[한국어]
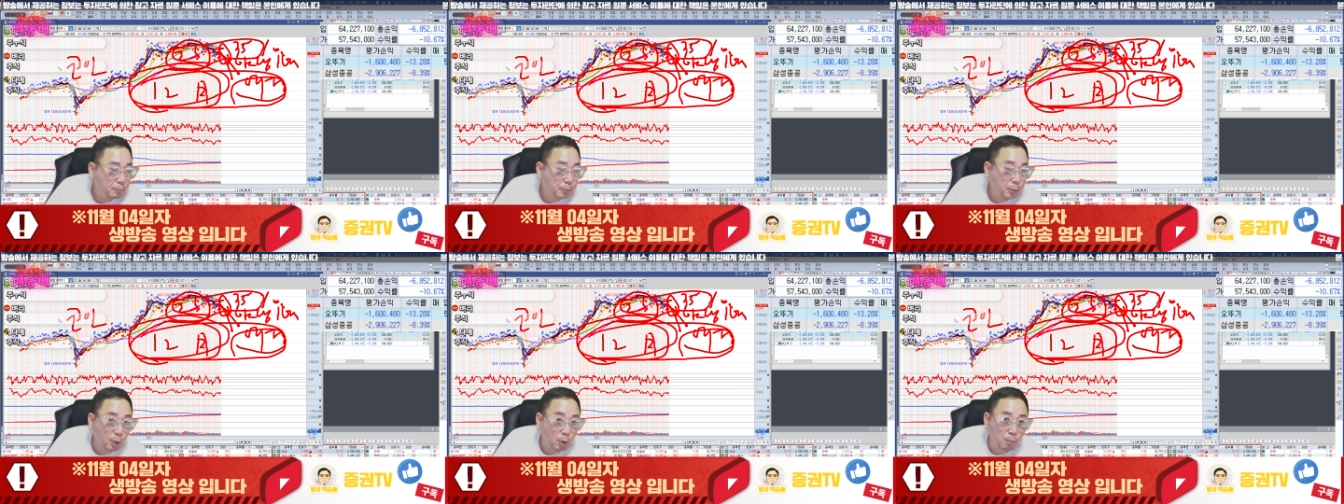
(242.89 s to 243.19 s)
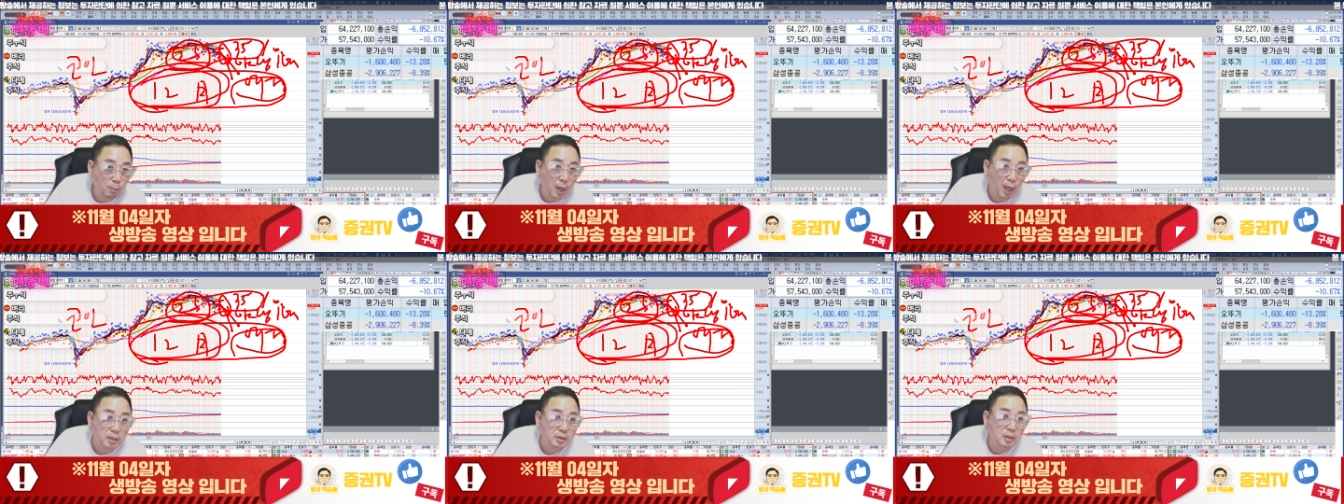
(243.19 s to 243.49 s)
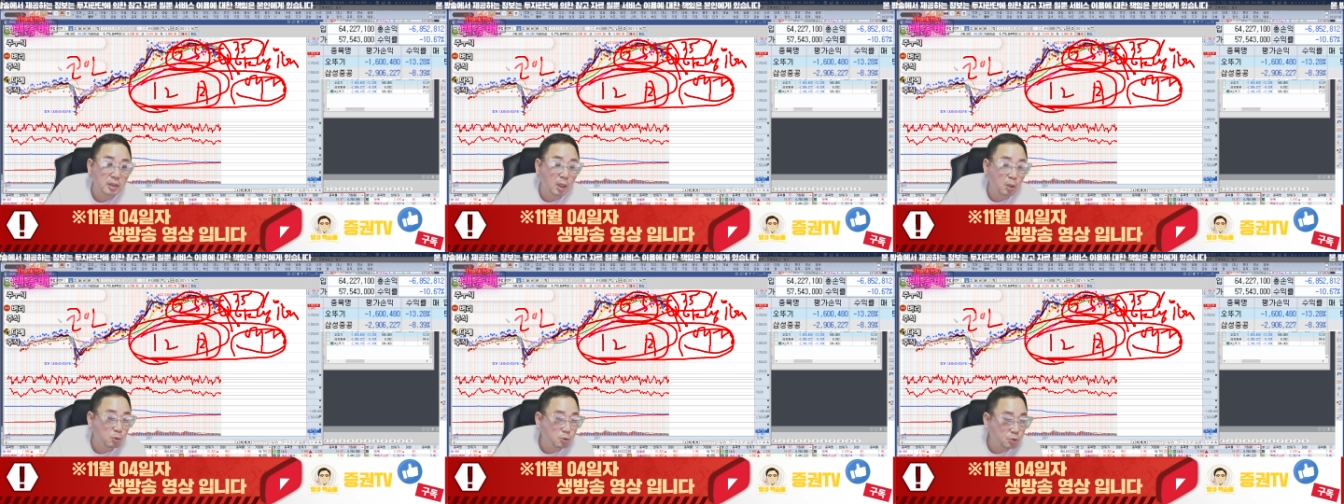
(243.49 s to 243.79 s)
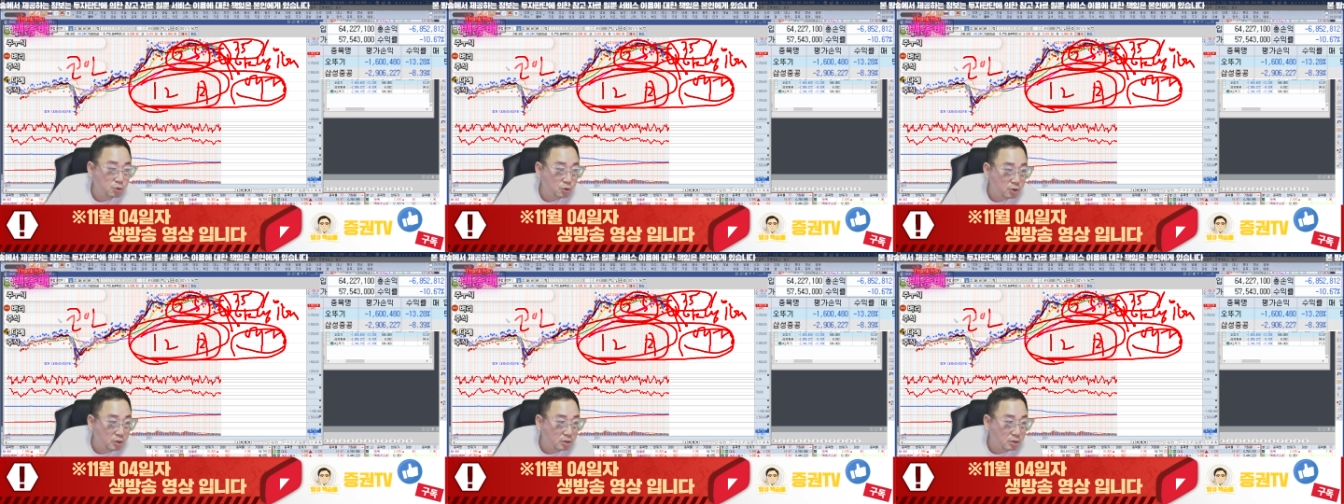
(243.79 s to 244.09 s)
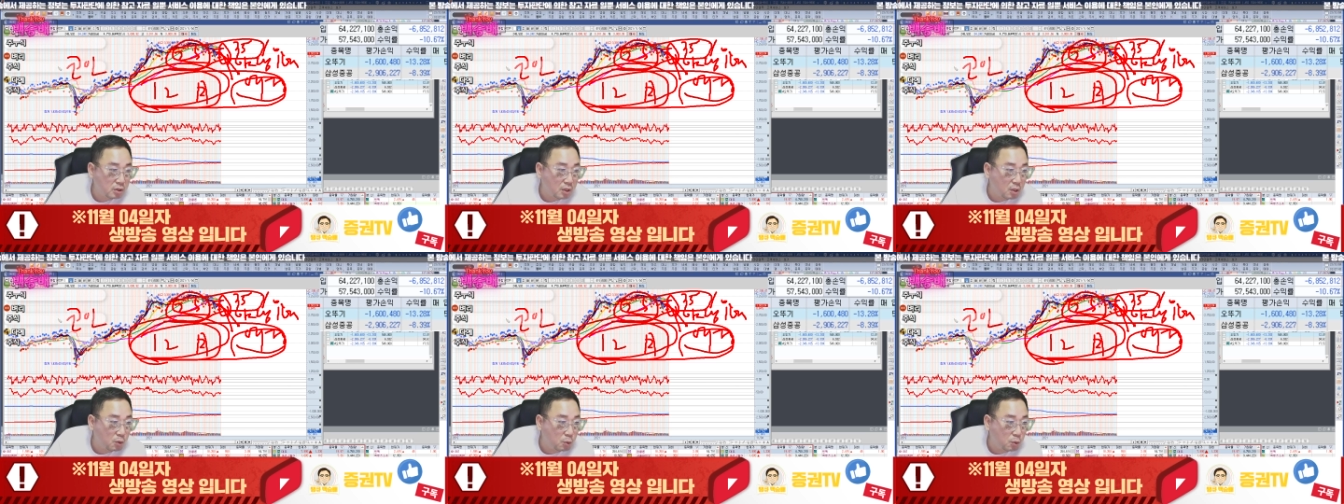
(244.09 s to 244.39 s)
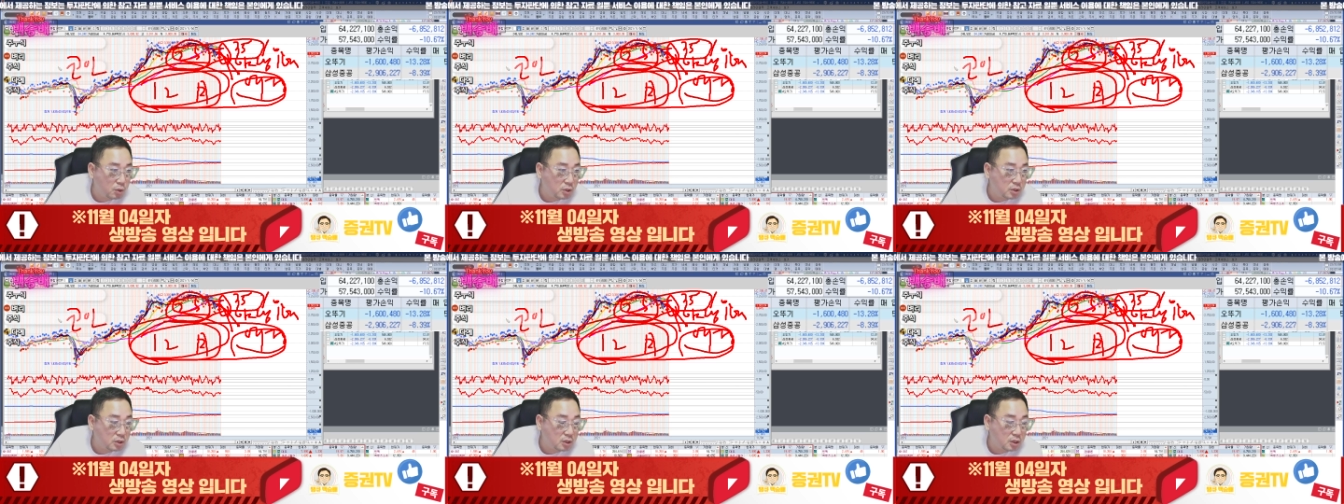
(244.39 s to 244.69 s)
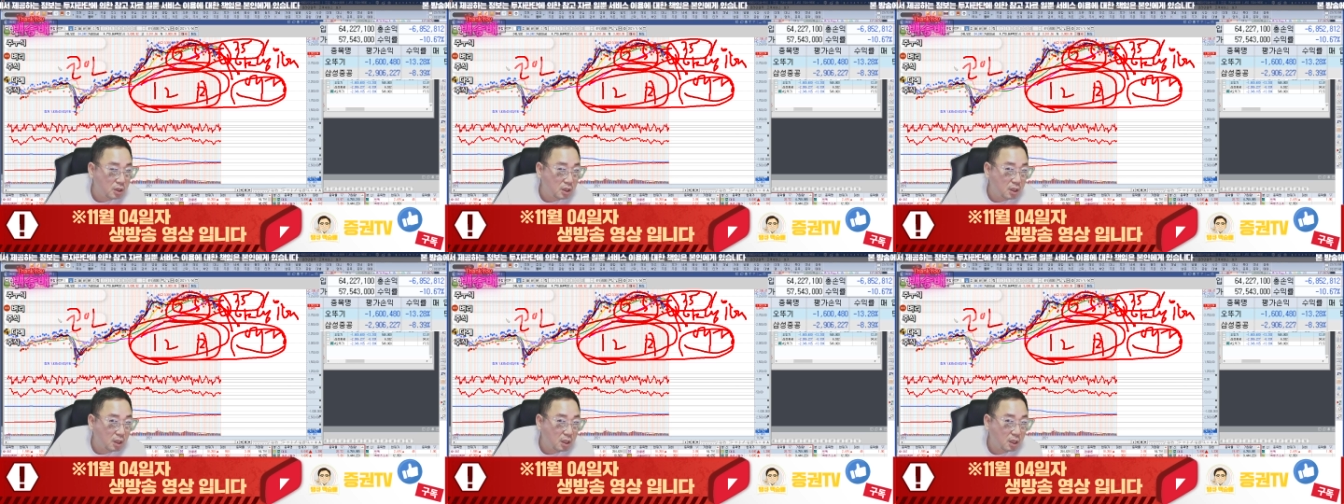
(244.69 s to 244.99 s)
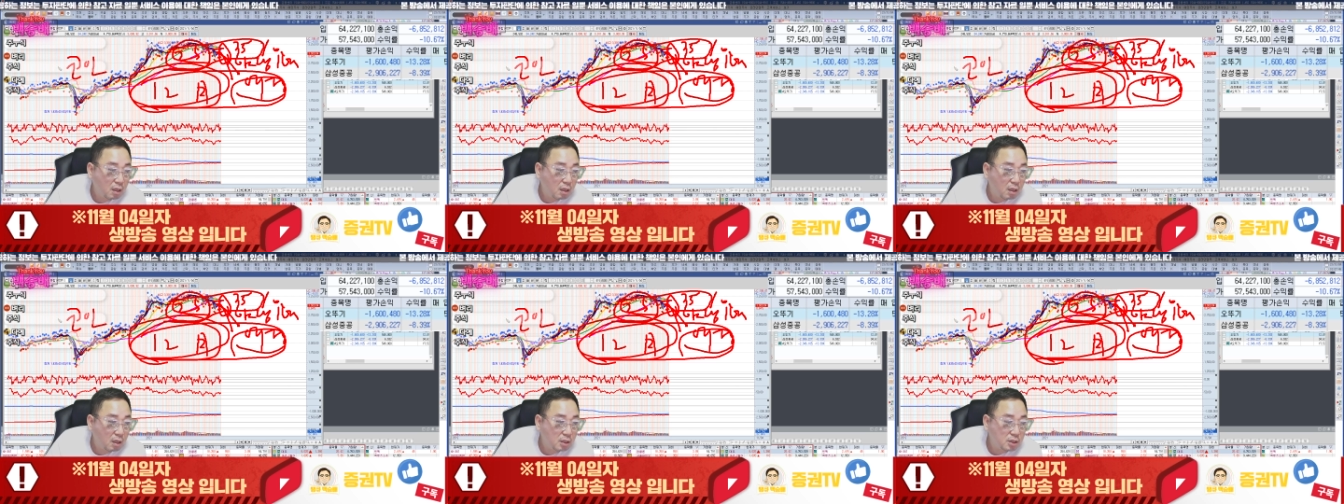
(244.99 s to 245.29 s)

표 많이 나올 수 있는 데를 올리지